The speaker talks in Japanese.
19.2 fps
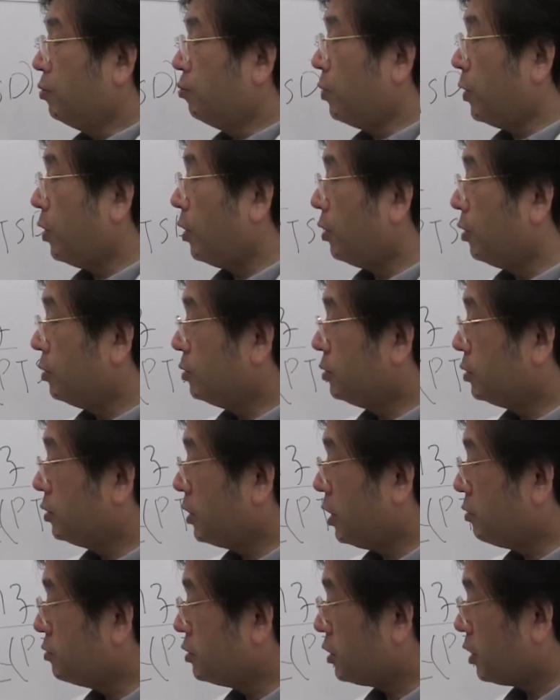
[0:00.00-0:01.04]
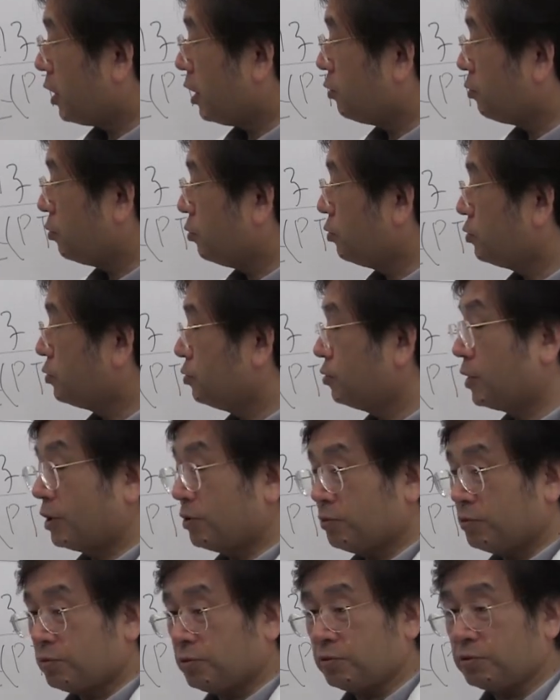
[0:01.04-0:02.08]
まあダウンしたらあとどうする
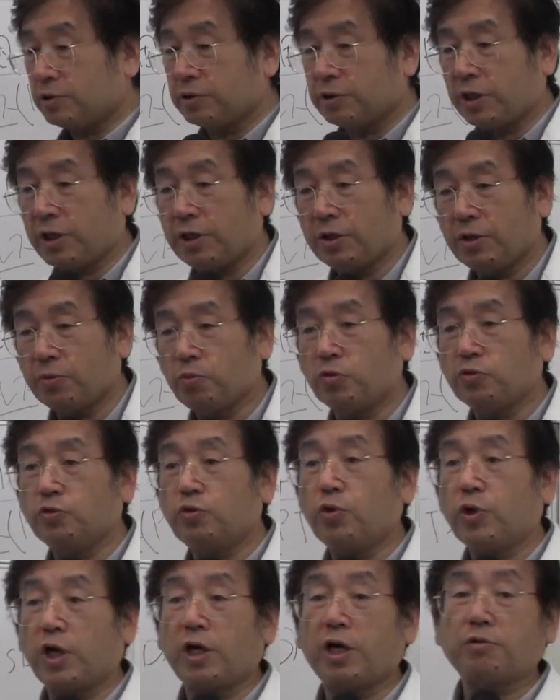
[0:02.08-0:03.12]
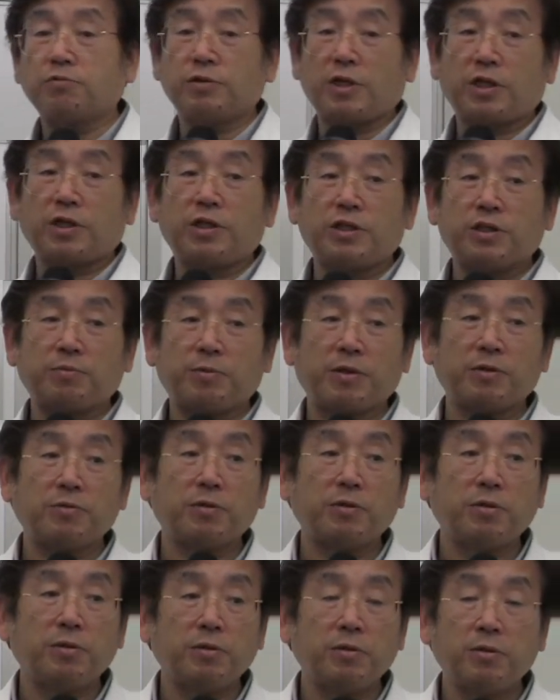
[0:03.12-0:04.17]
かというとですねもう動けなくなってしまう
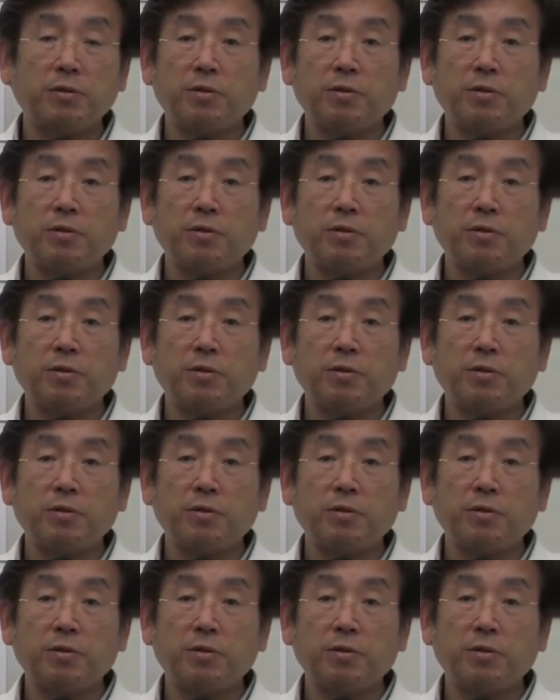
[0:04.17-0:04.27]
と。